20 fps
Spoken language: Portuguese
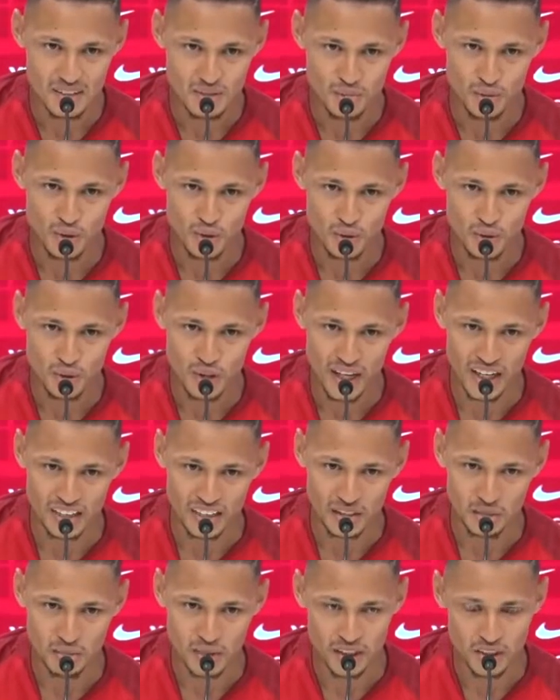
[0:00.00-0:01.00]
procurar
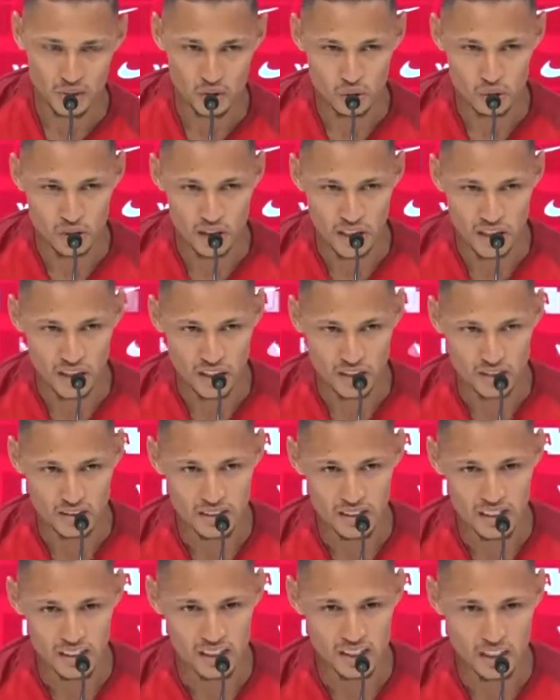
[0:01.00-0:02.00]
também ajudar
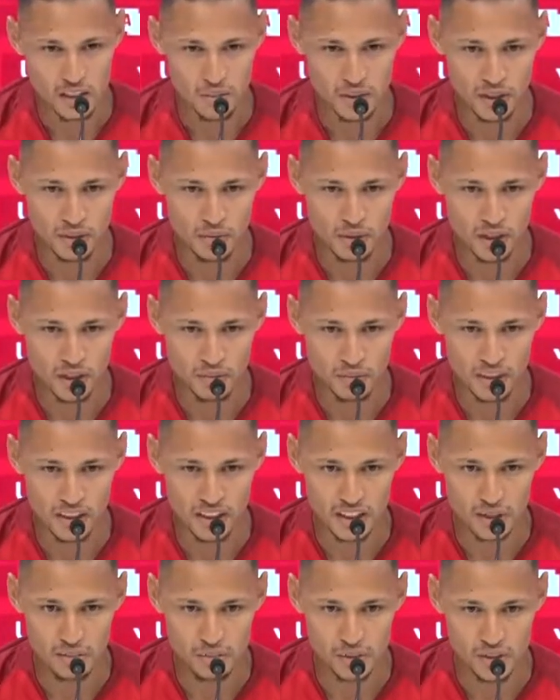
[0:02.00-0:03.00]
a equipe da melhor
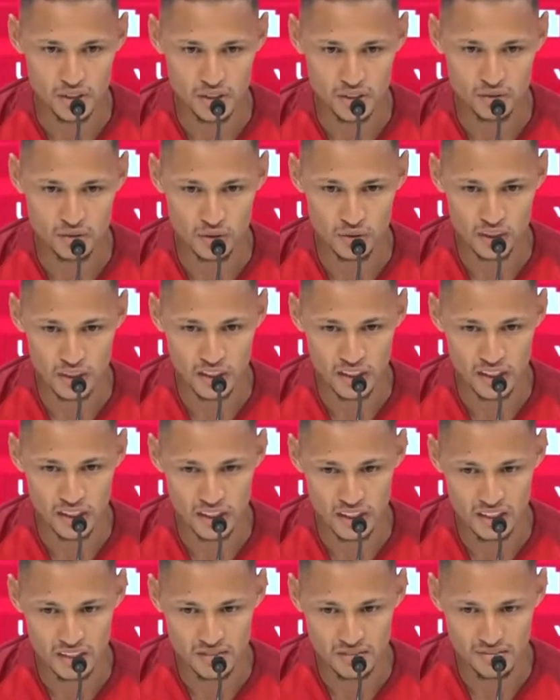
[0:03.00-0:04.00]
maneira possível,
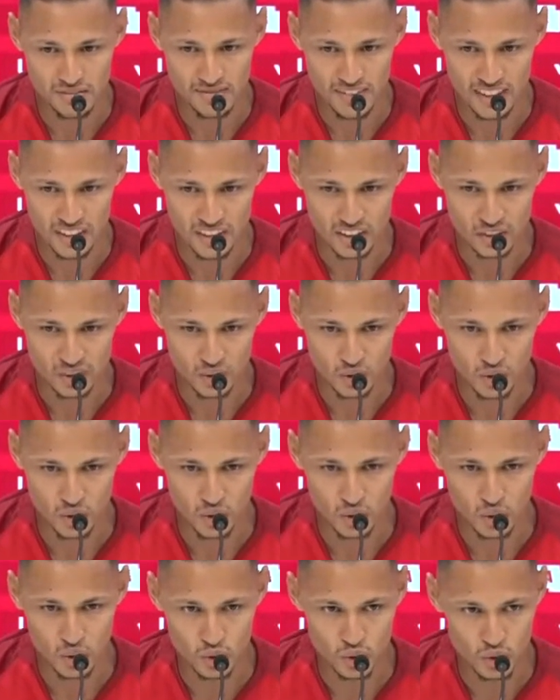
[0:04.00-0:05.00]
é, fazendo
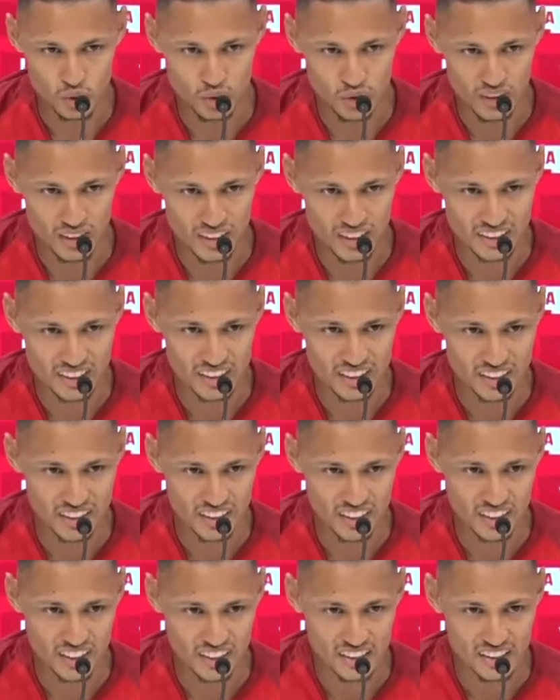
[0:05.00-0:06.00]
gols, dando
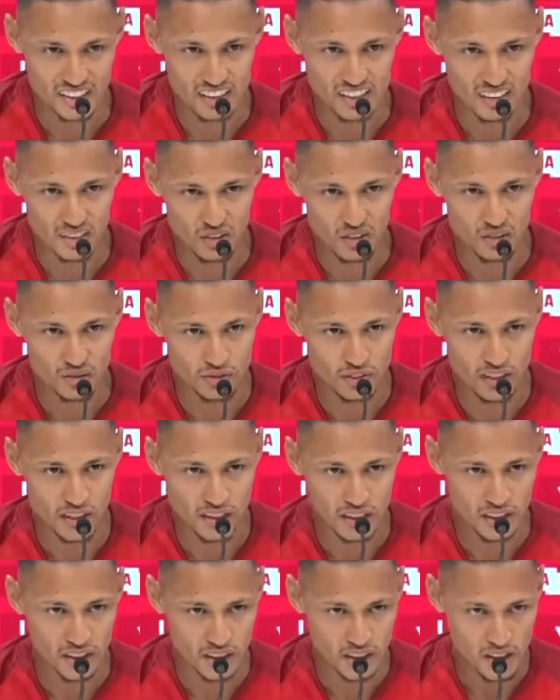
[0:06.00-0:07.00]
assistência, igual eu
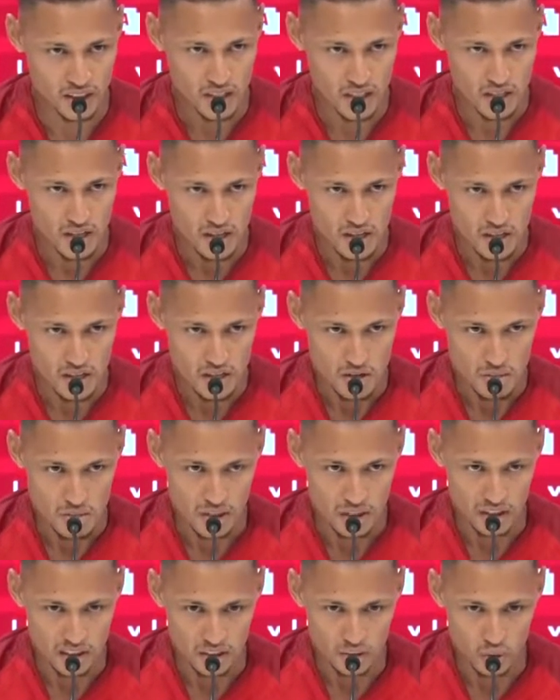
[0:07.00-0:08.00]
falei,
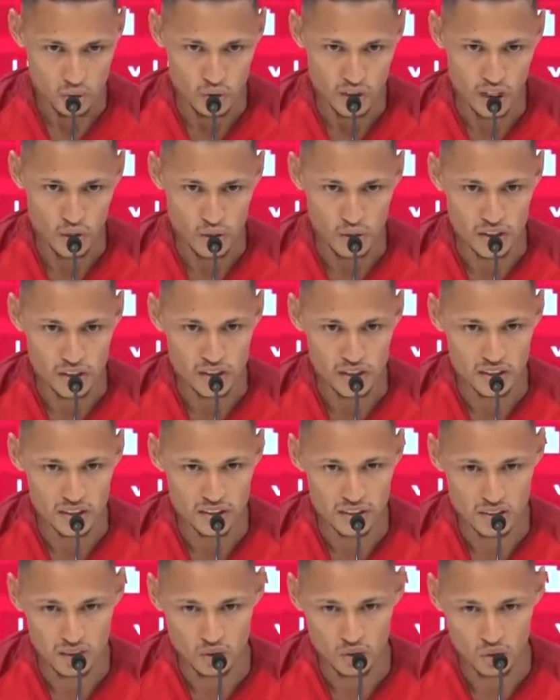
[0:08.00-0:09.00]
mas ajudar o Inter.
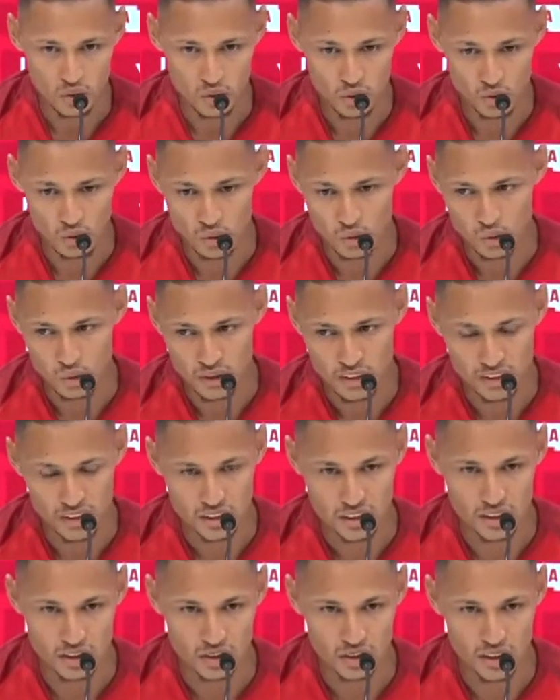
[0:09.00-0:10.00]
O, o
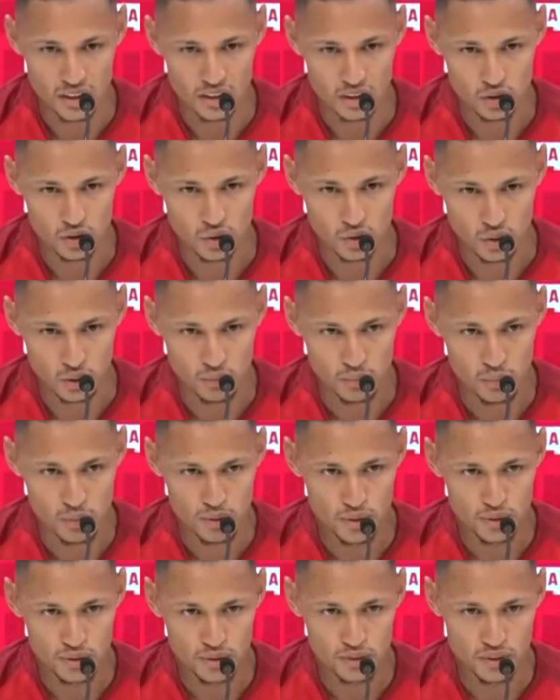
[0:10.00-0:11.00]
Inter tem um grande grupo,
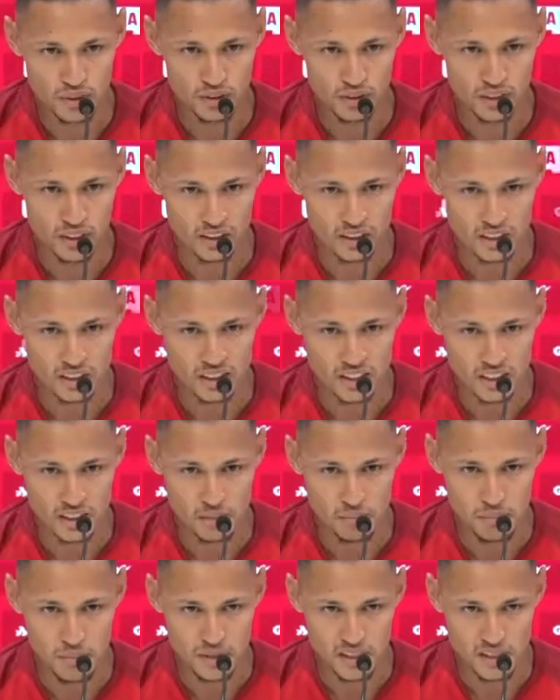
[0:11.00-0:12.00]
é uma grande
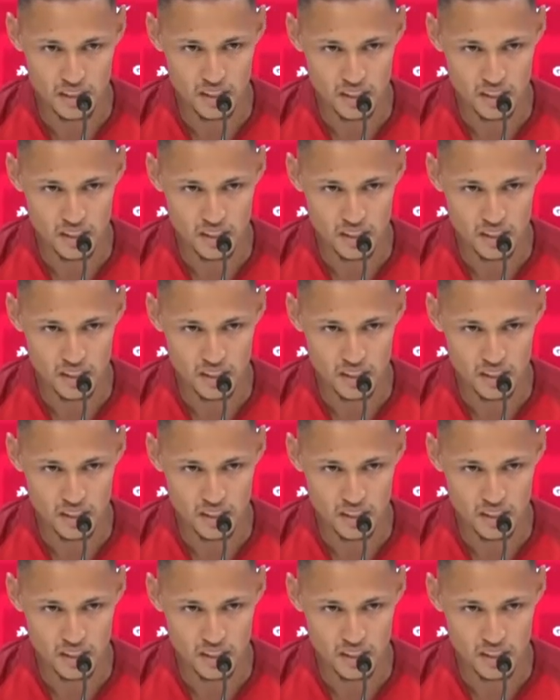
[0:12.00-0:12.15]
equipe